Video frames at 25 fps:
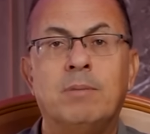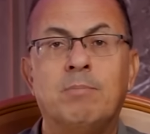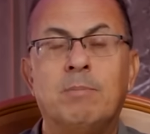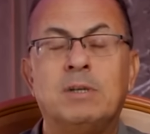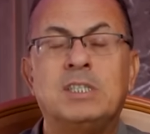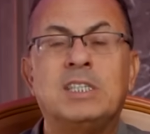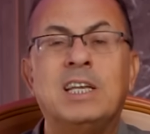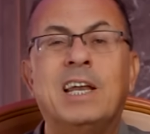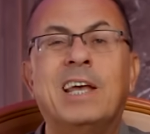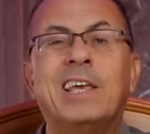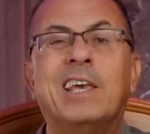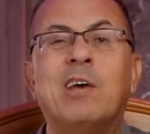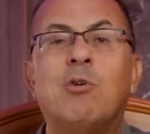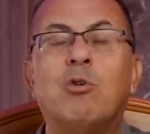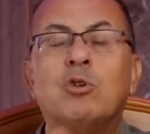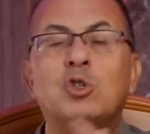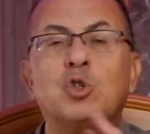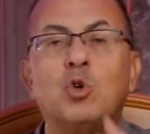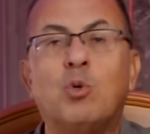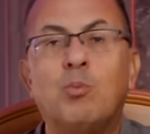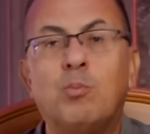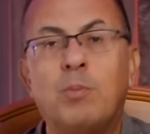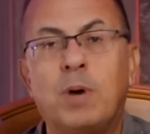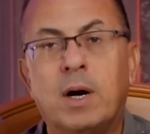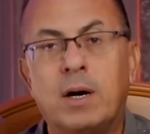بس انا
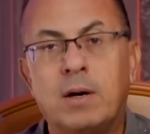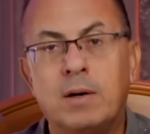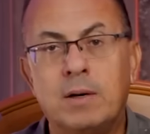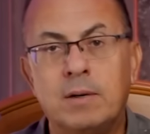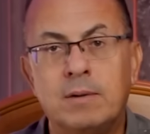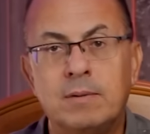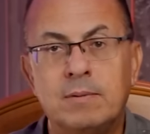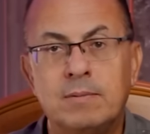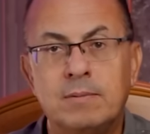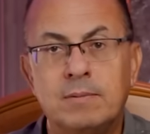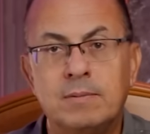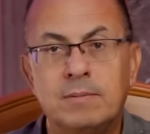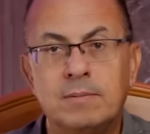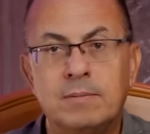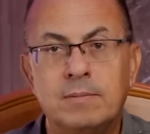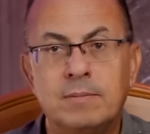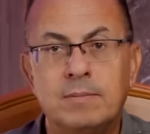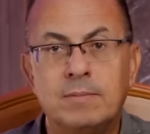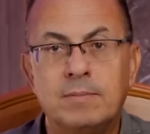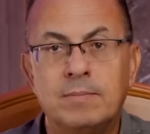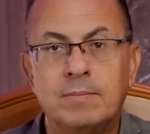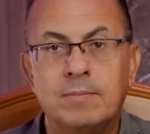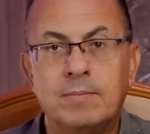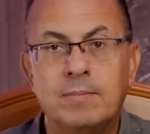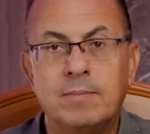اتجوز امك
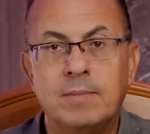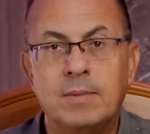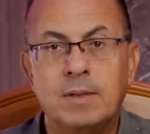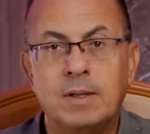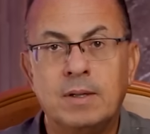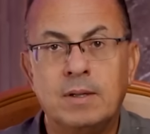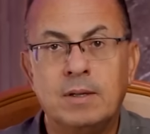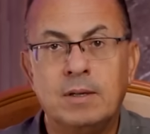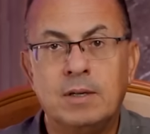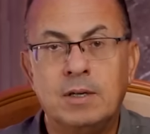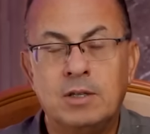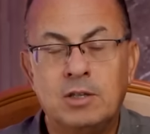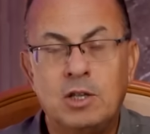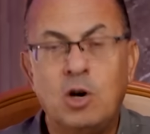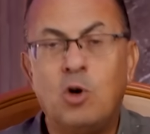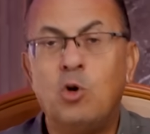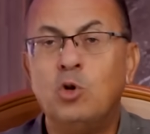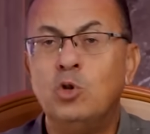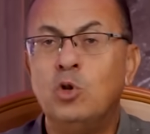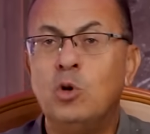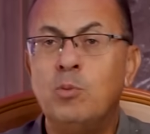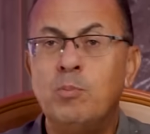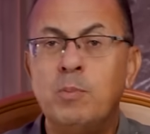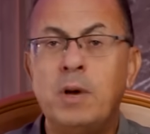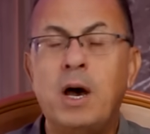
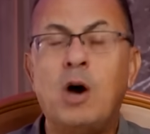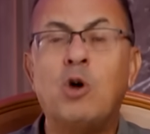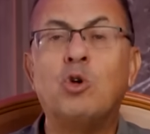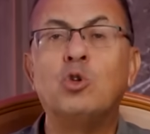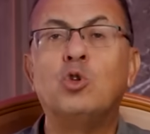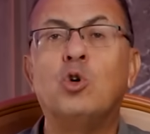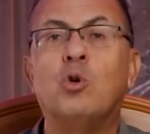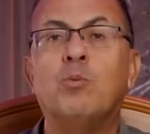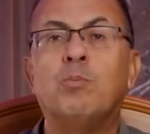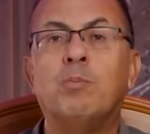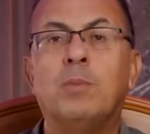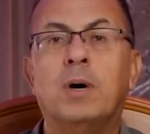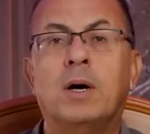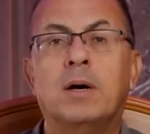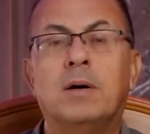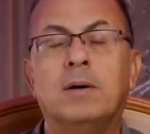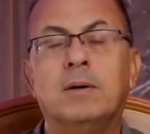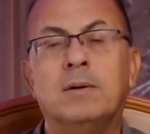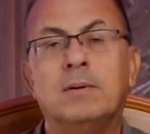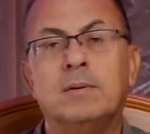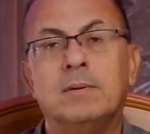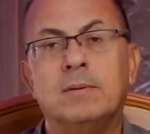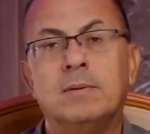تاخد امي اخد امك